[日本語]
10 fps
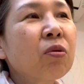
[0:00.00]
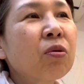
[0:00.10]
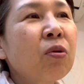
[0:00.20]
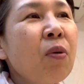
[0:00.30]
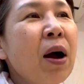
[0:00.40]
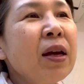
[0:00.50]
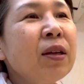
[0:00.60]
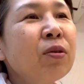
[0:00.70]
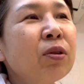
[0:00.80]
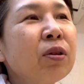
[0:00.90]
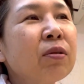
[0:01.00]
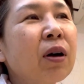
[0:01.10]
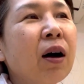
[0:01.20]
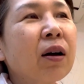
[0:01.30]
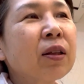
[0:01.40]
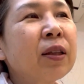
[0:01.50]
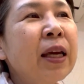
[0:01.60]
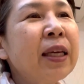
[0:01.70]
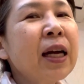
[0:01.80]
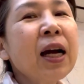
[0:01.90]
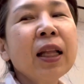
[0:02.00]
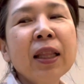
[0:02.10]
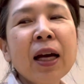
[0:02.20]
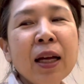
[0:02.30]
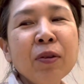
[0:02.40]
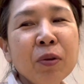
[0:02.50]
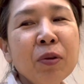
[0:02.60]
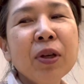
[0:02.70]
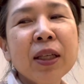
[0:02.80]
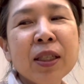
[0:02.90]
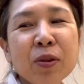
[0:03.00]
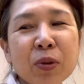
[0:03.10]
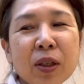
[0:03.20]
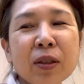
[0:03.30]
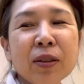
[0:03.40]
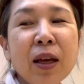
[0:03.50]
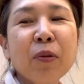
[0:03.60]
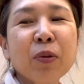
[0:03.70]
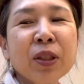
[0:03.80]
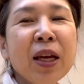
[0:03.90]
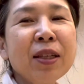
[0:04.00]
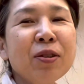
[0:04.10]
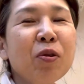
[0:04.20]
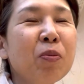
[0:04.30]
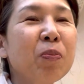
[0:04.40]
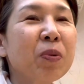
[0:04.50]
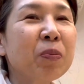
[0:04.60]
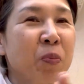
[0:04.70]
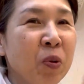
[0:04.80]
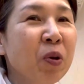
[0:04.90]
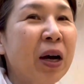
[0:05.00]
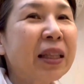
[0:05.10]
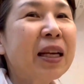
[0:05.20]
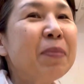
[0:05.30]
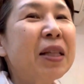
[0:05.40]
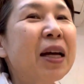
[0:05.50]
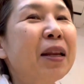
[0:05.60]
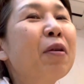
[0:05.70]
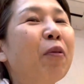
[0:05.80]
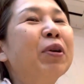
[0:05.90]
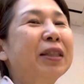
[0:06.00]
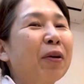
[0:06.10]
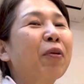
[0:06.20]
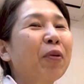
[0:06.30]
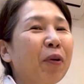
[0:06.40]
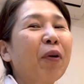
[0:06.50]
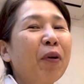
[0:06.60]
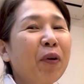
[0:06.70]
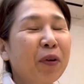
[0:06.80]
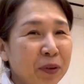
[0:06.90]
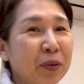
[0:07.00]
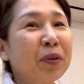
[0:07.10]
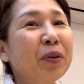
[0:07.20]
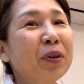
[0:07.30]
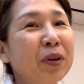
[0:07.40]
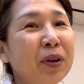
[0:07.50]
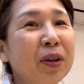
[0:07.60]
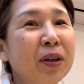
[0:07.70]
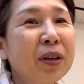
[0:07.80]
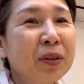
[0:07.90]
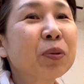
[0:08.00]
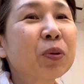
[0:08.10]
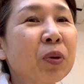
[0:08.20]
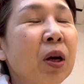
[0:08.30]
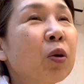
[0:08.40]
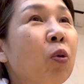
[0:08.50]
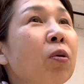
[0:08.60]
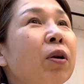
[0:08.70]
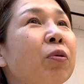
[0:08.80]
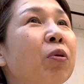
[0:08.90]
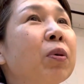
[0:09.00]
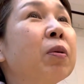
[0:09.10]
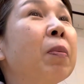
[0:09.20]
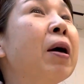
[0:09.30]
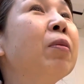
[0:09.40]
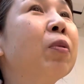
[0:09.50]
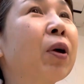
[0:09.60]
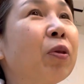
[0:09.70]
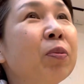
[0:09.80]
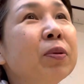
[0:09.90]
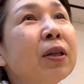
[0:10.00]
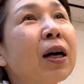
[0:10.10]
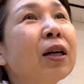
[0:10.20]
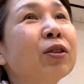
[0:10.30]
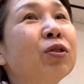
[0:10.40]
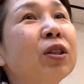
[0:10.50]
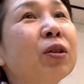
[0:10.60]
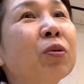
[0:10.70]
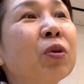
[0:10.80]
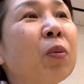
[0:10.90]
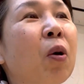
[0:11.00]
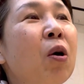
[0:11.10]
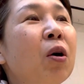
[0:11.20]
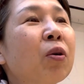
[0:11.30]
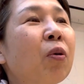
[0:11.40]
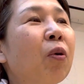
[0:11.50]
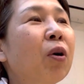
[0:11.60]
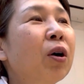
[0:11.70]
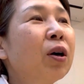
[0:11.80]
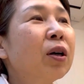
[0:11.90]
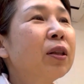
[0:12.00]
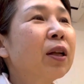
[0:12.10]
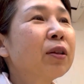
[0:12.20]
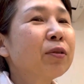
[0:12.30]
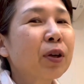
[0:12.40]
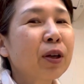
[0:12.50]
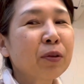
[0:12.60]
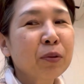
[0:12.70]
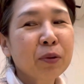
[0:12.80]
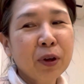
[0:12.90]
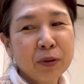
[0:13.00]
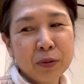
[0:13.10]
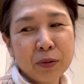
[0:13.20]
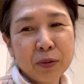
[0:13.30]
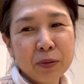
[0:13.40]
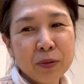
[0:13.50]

怖い人っていうか、出来上がった後の歴史像じゃなくて、こう、成長物語みたいなのが多いっちゃう、この頃。うん。そうそう。だけど、今回のの、前もほら、信長が主人公の時も、こう、なんて言ったらいいと、あの、